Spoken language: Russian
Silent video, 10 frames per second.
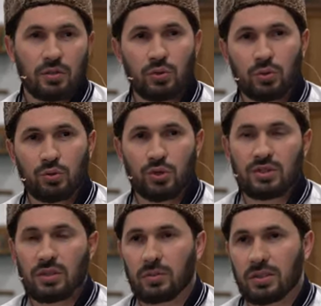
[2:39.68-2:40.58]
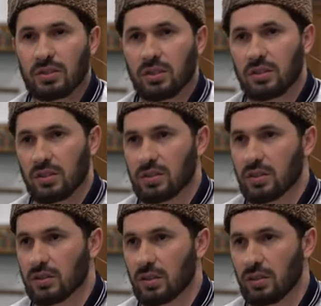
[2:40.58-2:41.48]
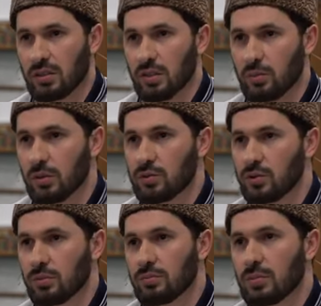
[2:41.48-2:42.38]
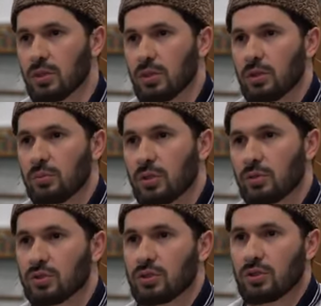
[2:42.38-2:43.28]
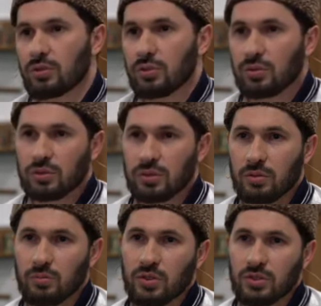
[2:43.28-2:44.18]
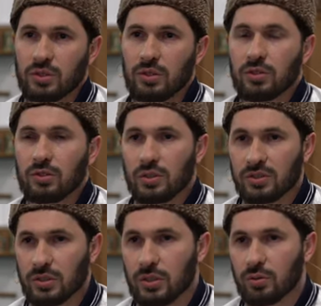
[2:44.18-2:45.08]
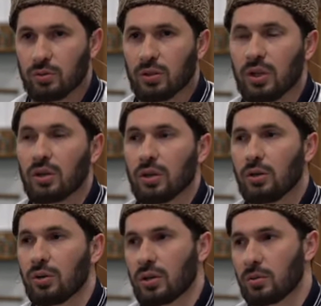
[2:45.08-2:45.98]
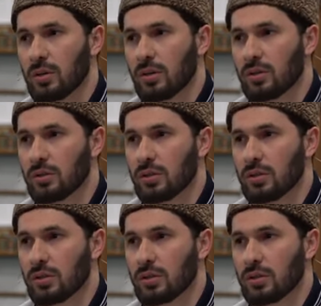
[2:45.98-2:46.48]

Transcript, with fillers: Вернувшись обратно, они рассказали обо всем. Пророк, وسلم, восклик, воскликнул «Аллаху Акбар».